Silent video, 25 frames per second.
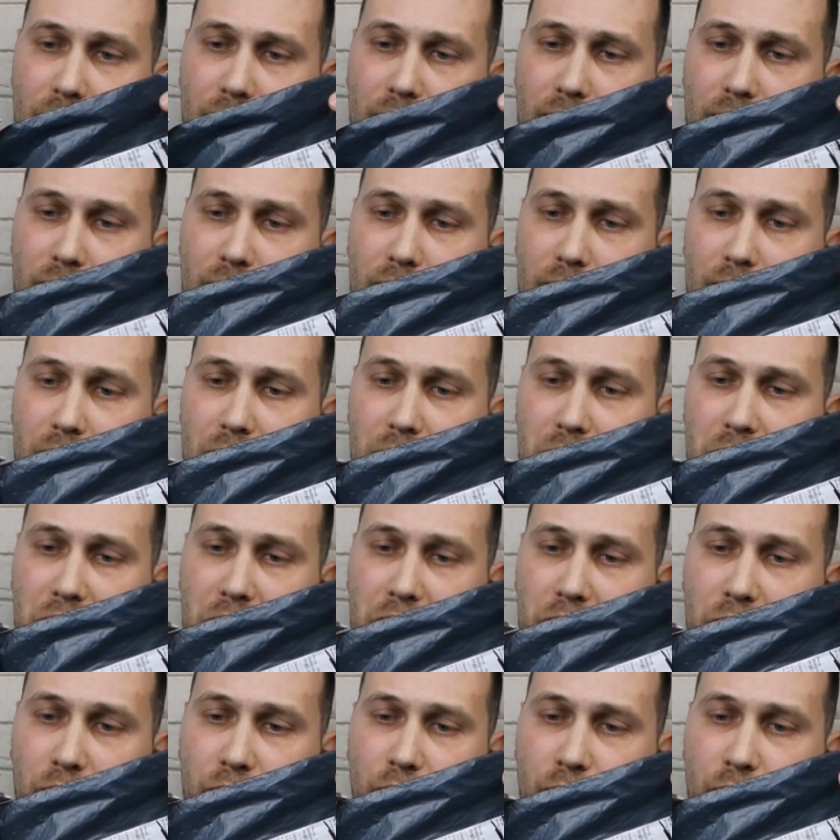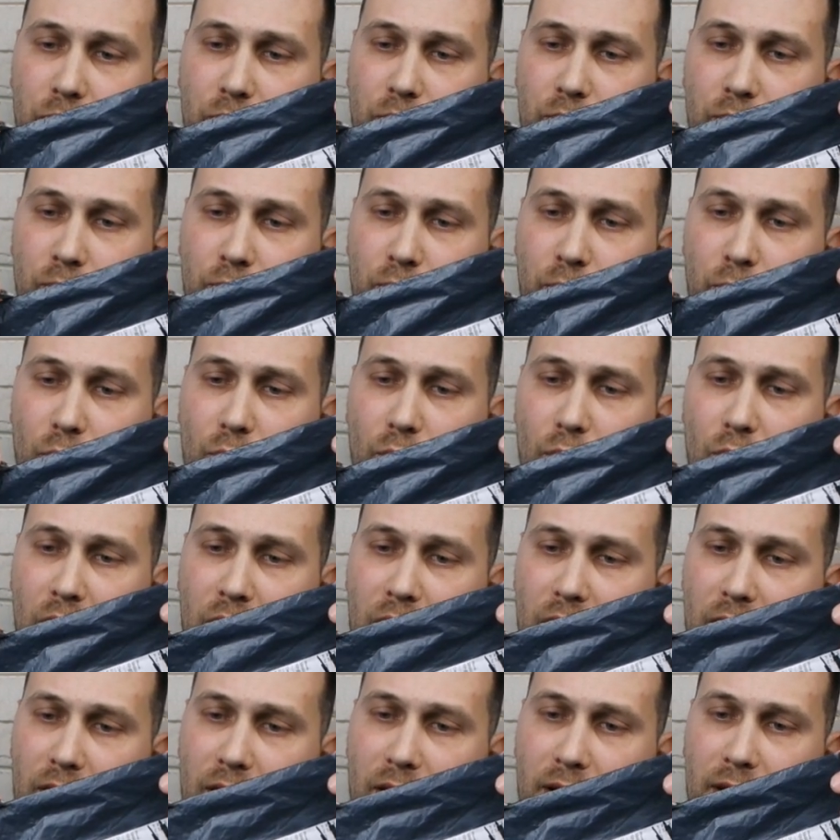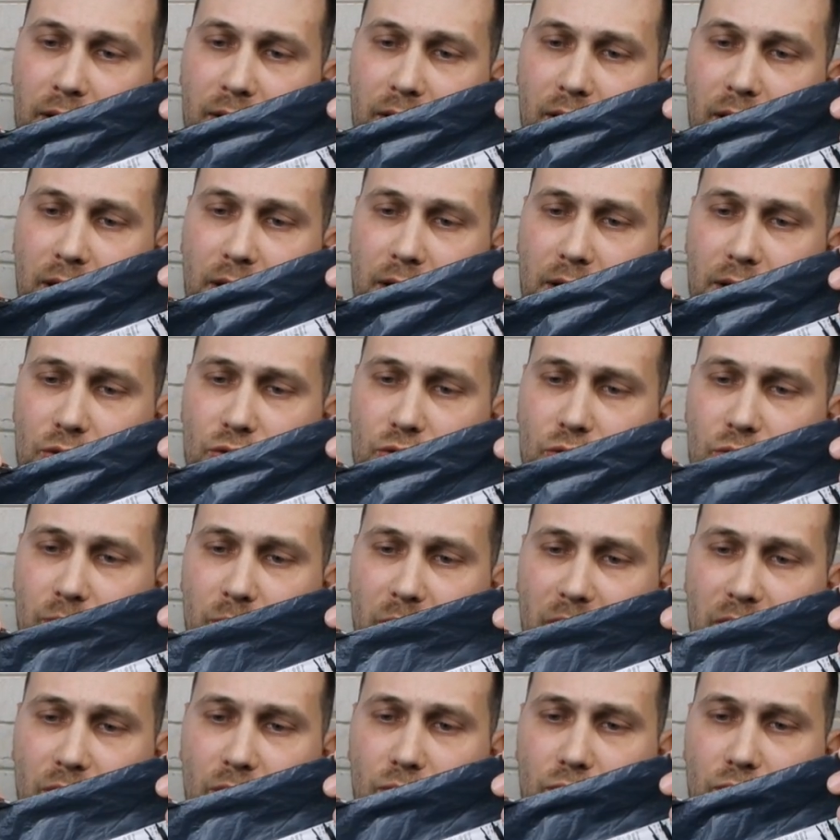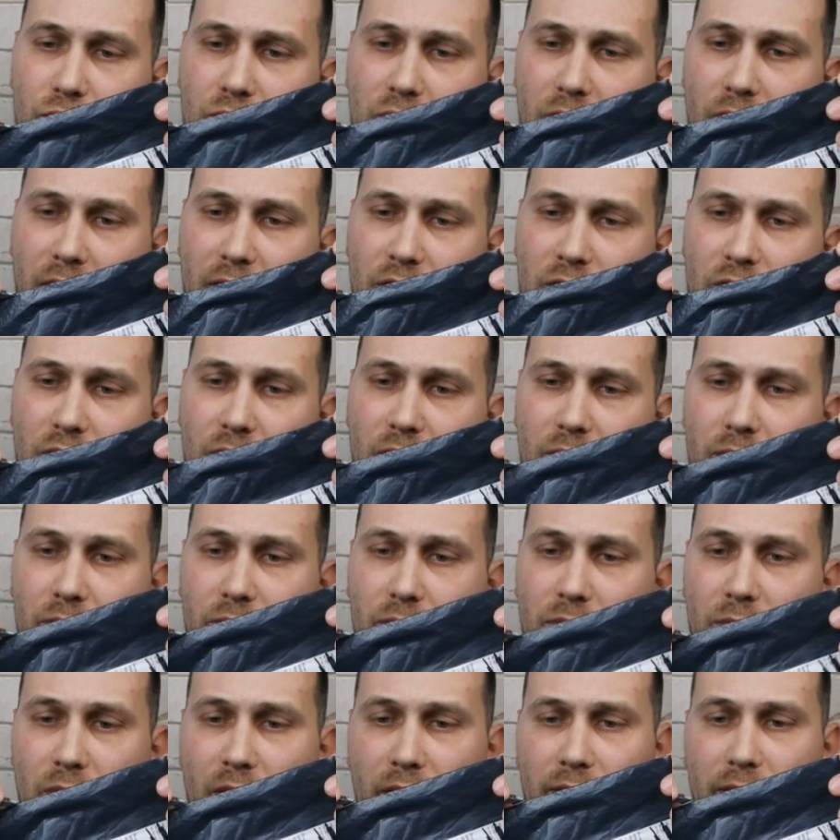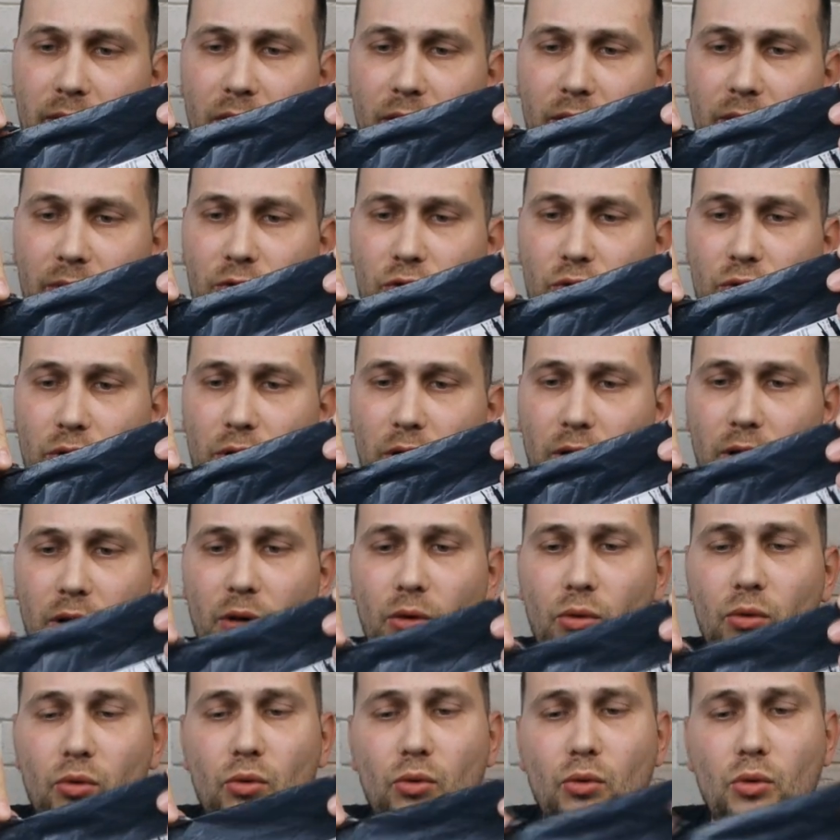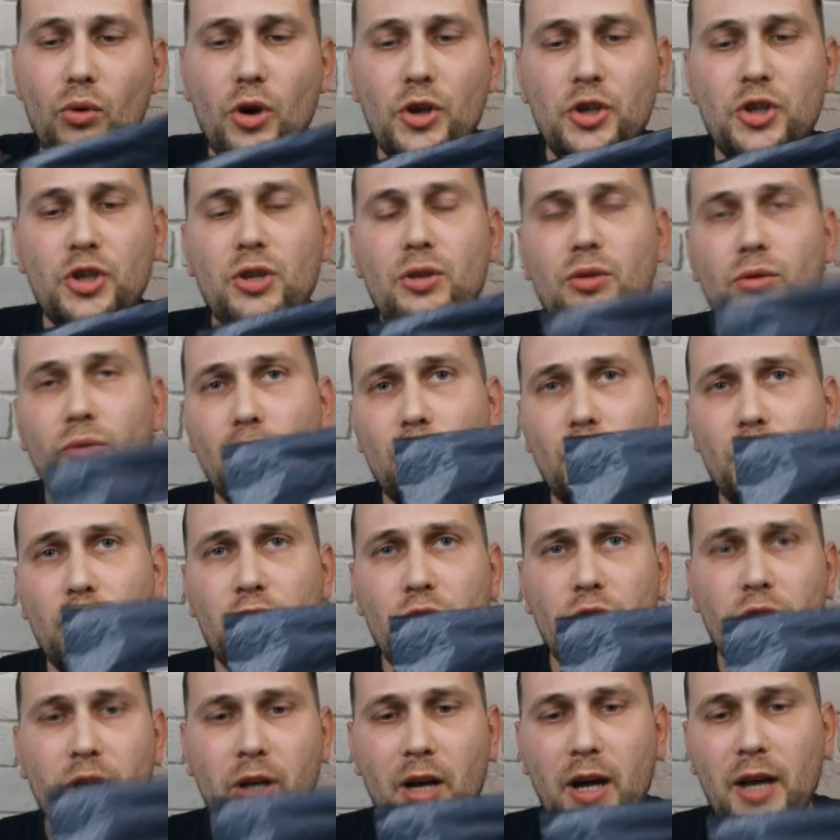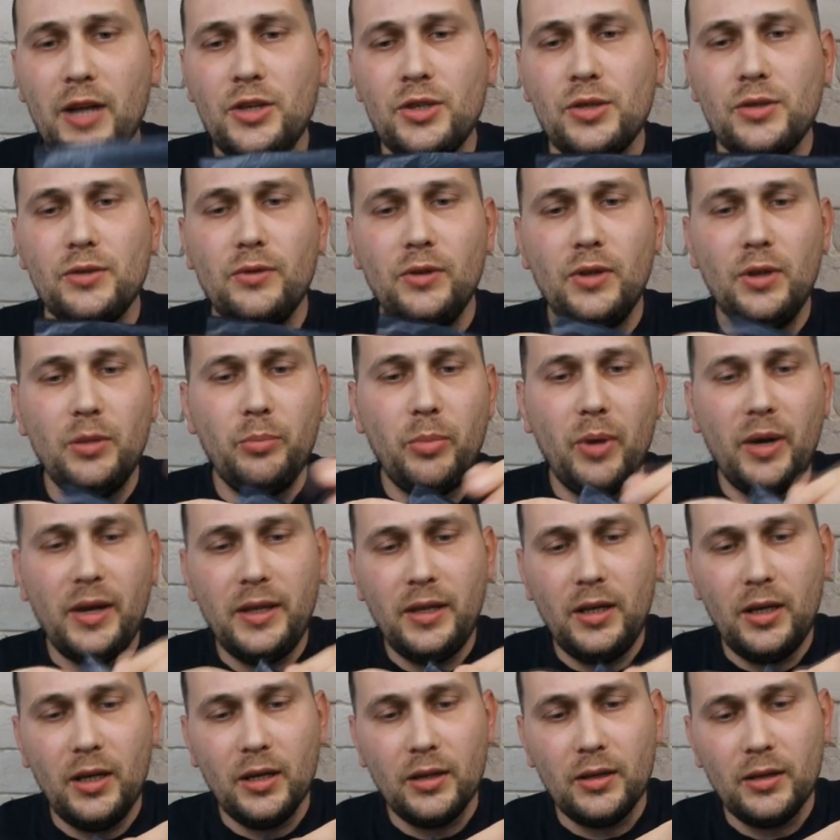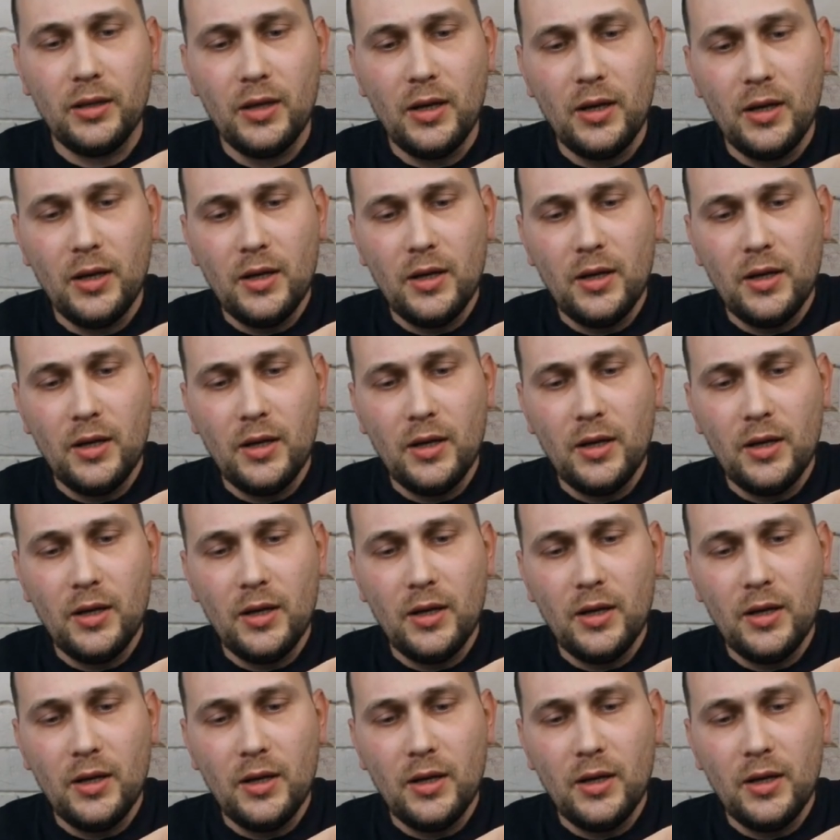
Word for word: М м-м, -м, плохо как-то режут мои кусачки. Наверное, все-таки очень-очень качественный пакет.